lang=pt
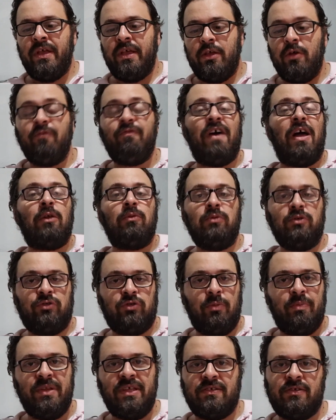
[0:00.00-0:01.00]
Eu falo muito
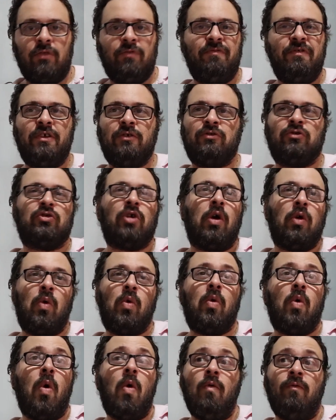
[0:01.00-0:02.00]
sobre isso, eu não fico
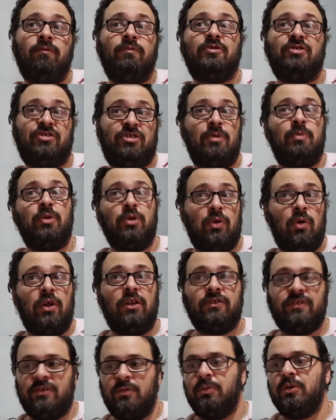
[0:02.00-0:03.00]
só com
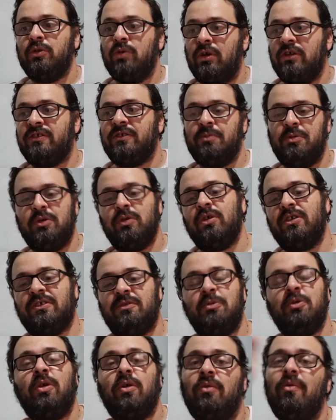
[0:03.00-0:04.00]
distribuidor, distribuidor, distribuidor,
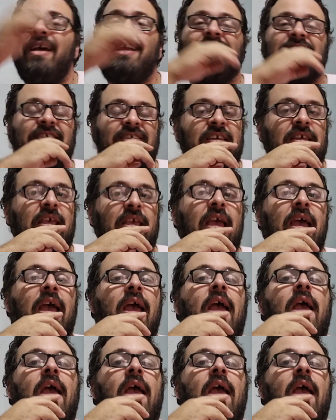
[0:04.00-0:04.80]
distribuidor, não é assim.